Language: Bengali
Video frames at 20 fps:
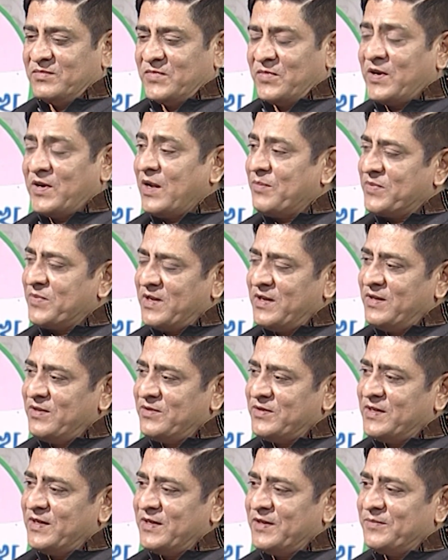ওর নাম কি
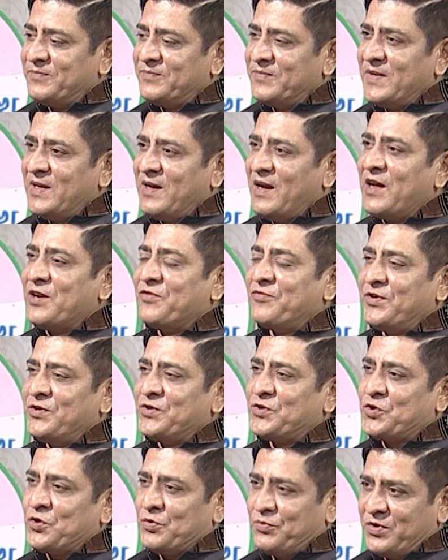আরিফিন
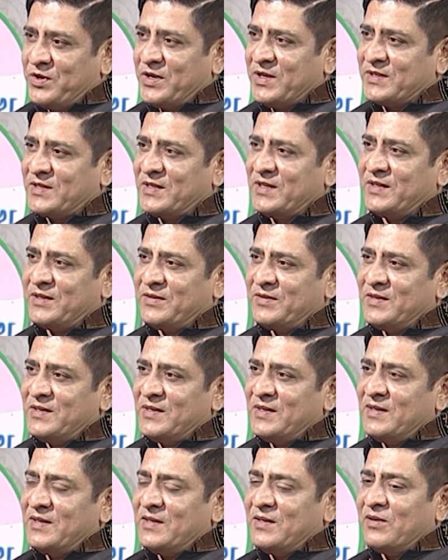শুভ আছে
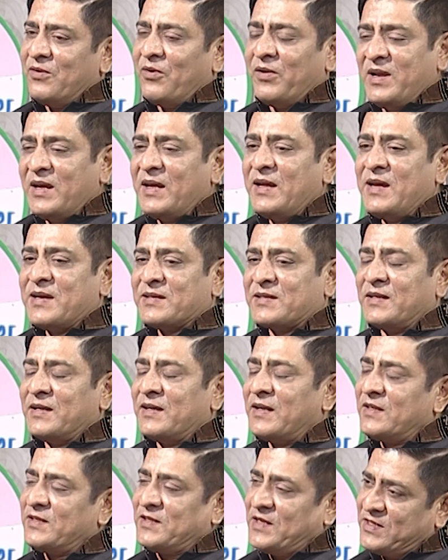অনেকেই আছে
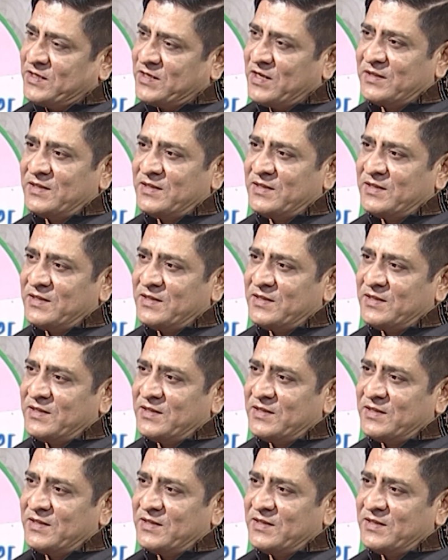এরা চেষ্টা